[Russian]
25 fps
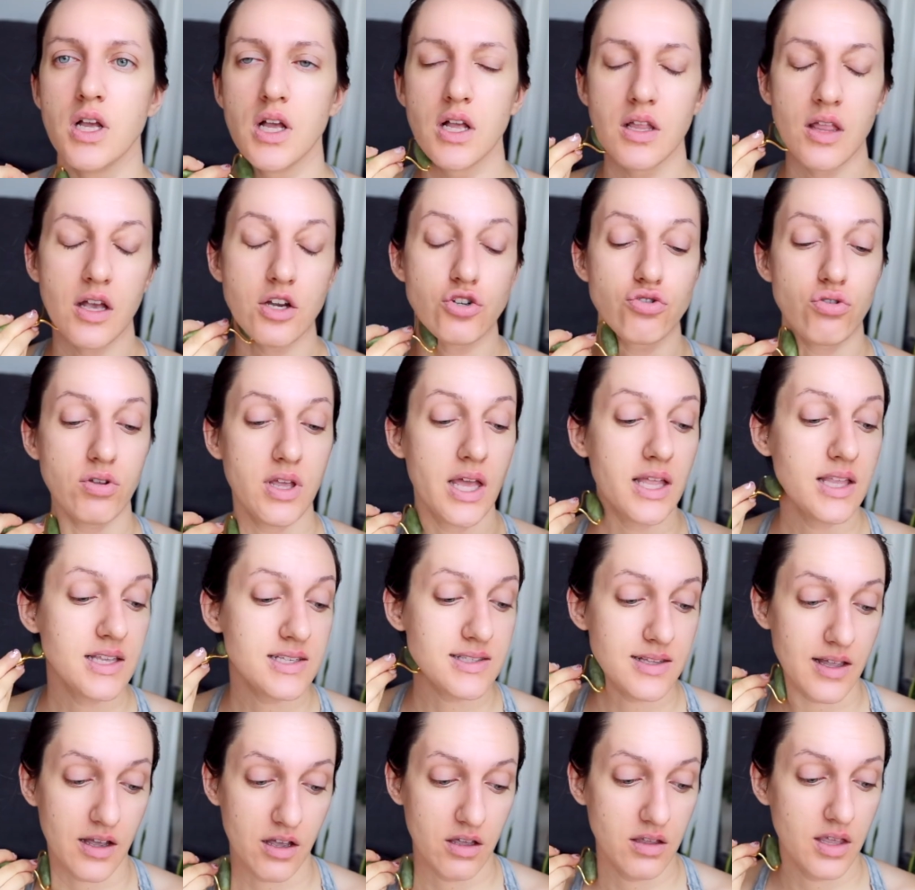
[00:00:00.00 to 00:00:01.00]
Так что я не
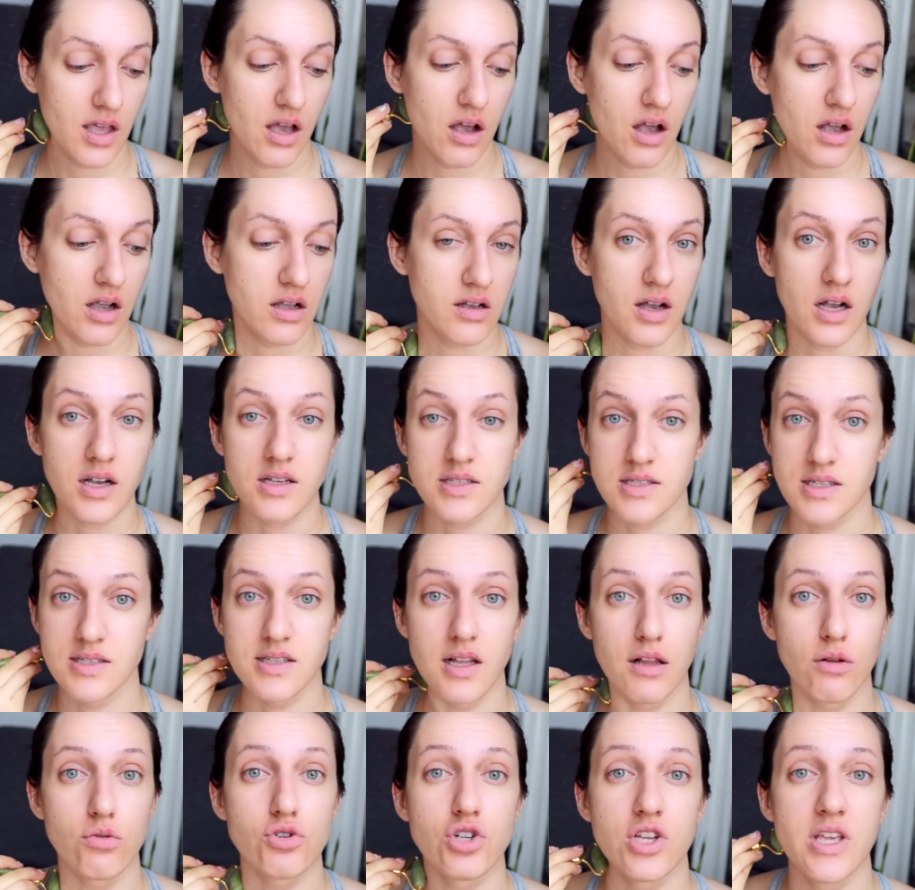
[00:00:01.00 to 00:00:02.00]
знаю, я, как
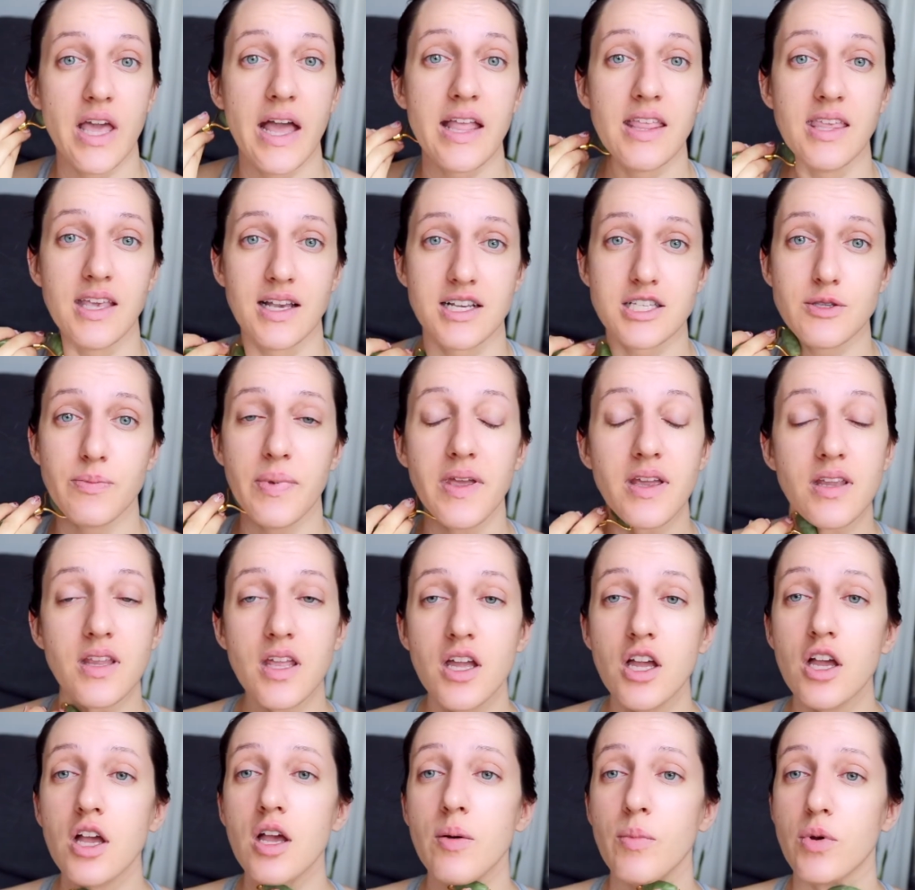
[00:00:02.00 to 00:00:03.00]
сказала уже, я не эксперт,
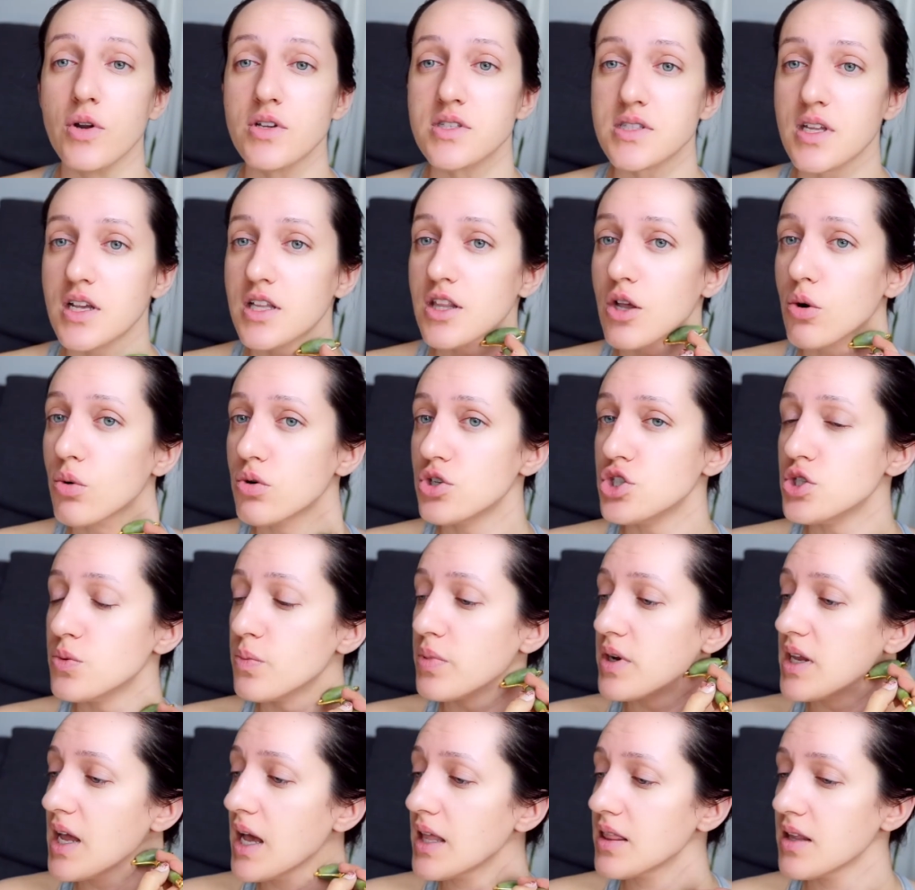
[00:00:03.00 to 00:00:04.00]
просто это очень
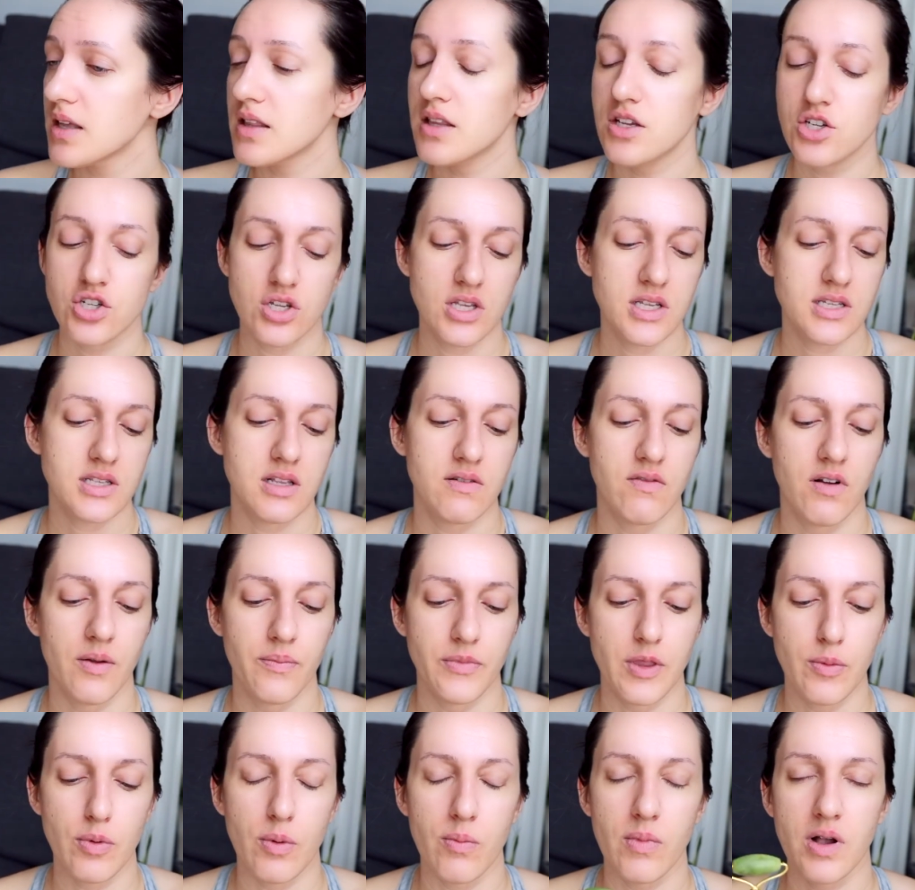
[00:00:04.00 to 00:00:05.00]
приятно, даже если вам
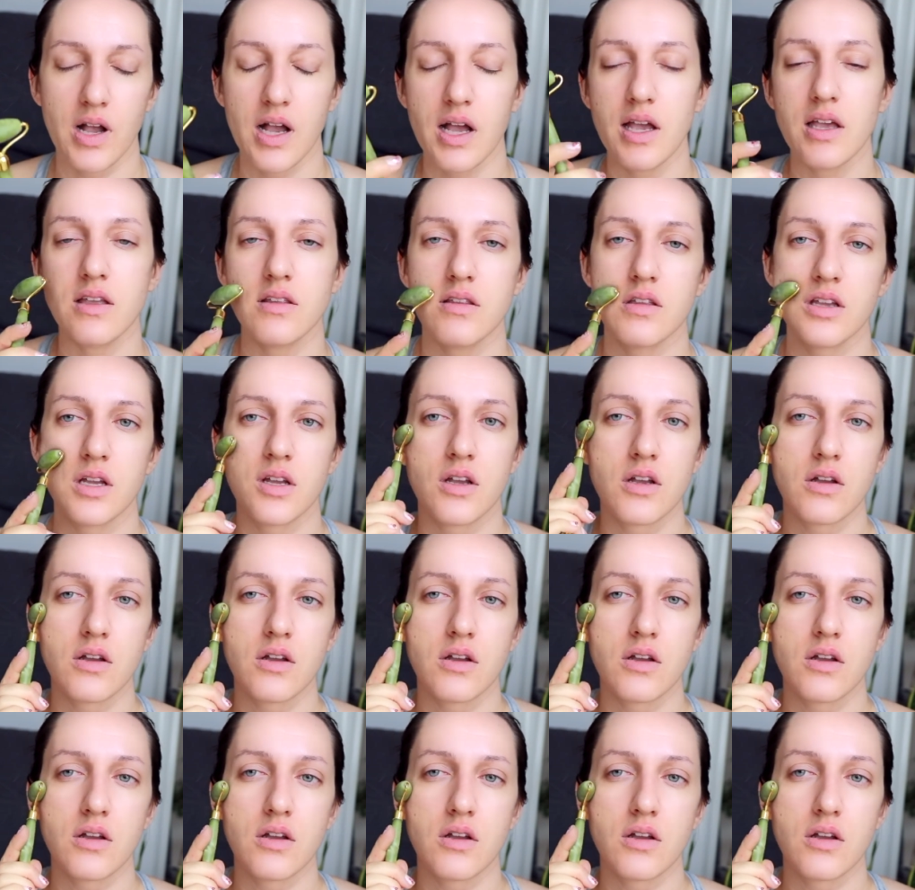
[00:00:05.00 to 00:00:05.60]
не помогает,